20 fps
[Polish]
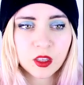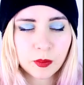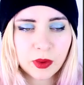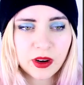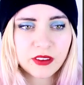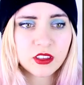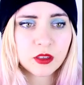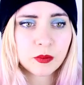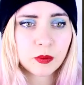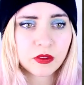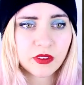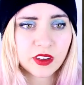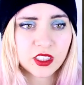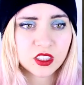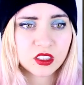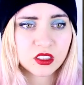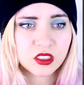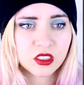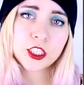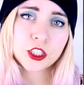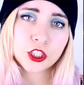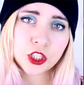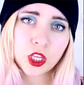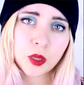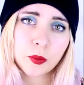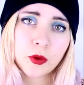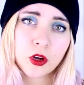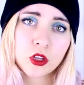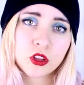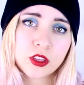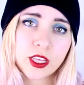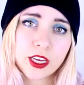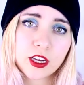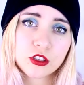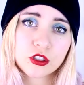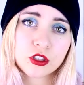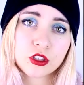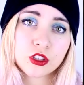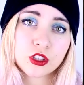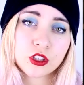naprawdę poważnych. Zacznijmy od
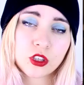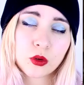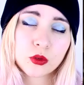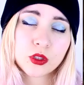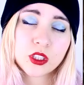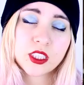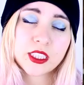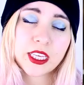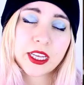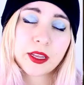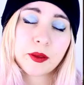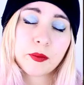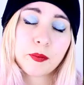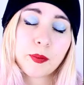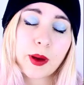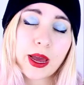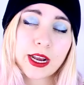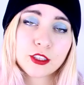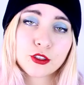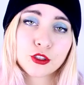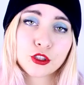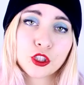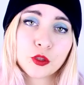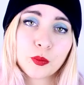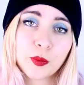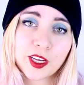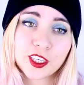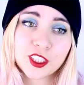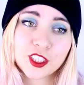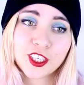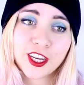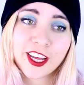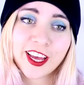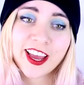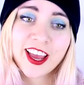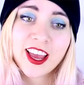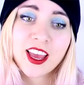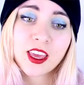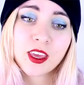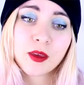tego, że są sceny bardzo śmieszne
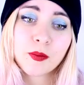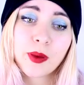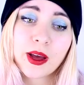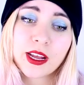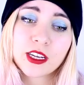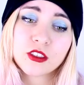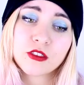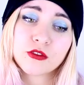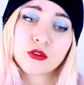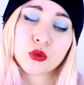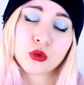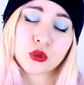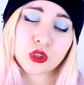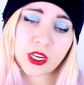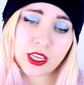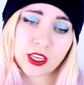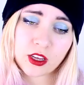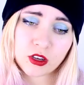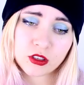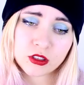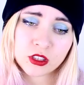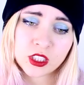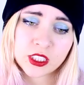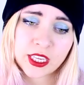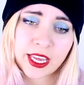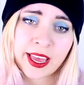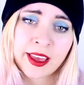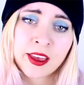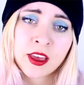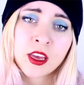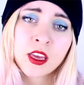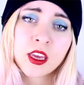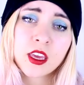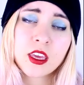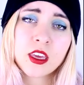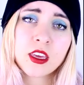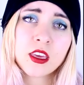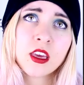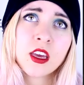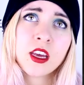i bardzo wzruszające
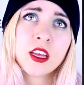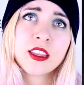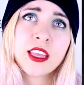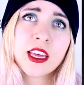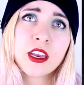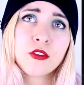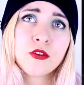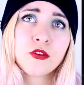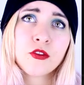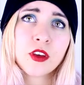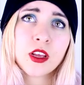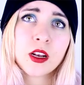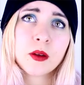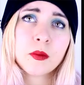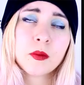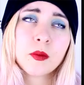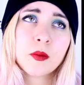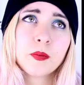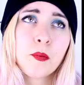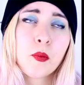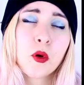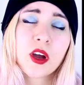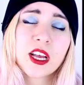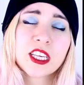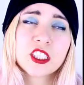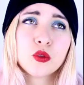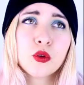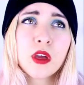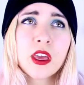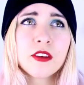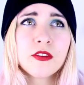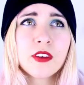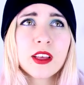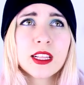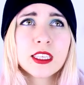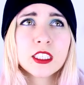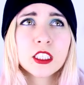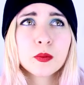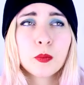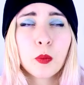i ten film pokazuje
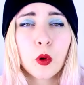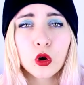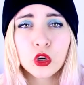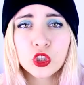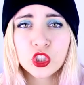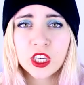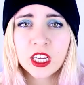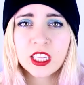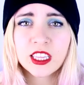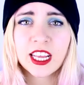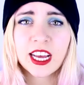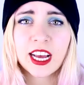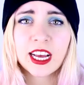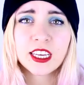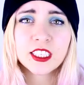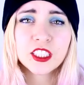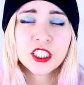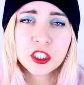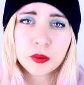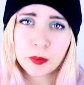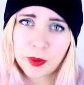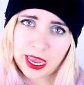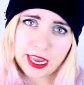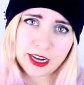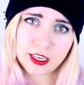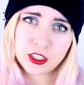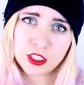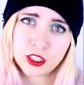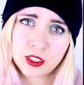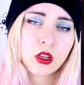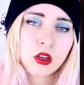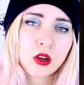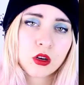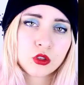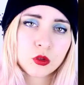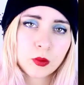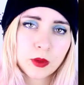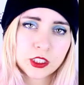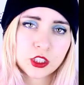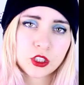wiele spojrzeń na śmierć.
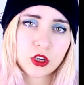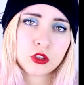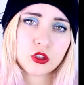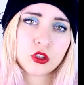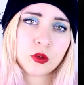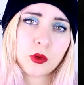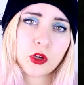Rozumiecie o co